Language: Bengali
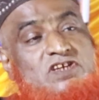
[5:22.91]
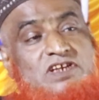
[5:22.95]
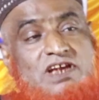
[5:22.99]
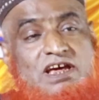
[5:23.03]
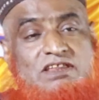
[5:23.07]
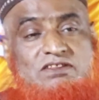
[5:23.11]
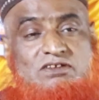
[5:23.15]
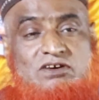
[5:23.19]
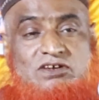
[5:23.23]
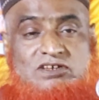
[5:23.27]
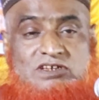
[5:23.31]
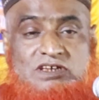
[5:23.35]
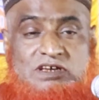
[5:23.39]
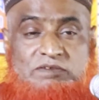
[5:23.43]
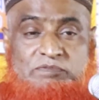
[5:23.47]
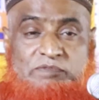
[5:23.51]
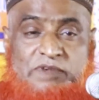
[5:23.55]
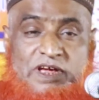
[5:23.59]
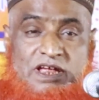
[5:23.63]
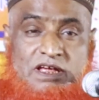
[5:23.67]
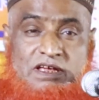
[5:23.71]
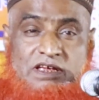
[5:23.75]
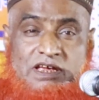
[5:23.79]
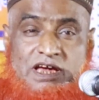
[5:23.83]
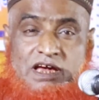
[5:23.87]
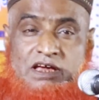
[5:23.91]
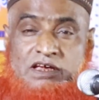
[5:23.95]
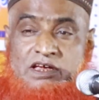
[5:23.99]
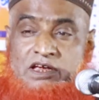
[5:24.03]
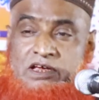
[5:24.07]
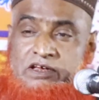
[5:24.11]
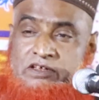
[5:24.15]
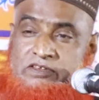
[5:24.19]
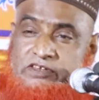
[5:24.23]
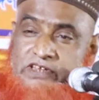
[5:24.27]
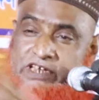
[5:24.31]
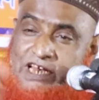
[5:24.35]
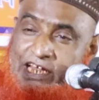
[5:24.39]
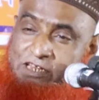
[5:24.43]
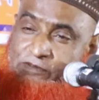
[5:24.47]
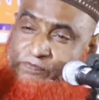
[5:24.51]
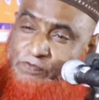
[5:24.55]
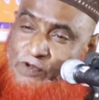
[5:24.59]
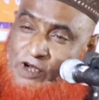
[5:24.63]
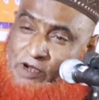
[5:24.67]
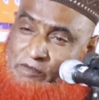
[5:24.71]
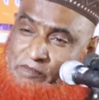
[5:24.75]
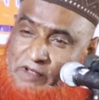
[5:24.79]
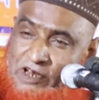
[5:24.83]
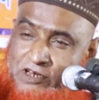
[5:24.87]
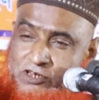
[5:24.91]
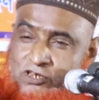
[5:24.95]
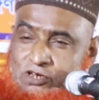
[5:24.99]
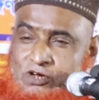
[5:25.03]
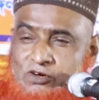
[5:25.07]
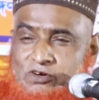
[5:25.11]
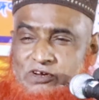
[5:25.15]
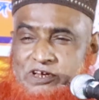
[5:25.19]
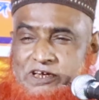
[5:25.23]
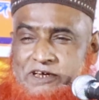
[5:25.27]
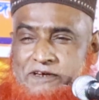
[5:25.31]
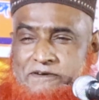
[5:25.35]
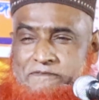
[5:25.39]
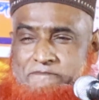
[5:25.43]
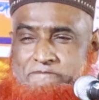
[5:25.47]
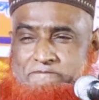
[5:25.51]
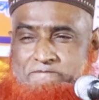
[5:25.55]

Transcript: সিরাজগঞ্জের ইয়ে দিনাজপুরের মেন শহরে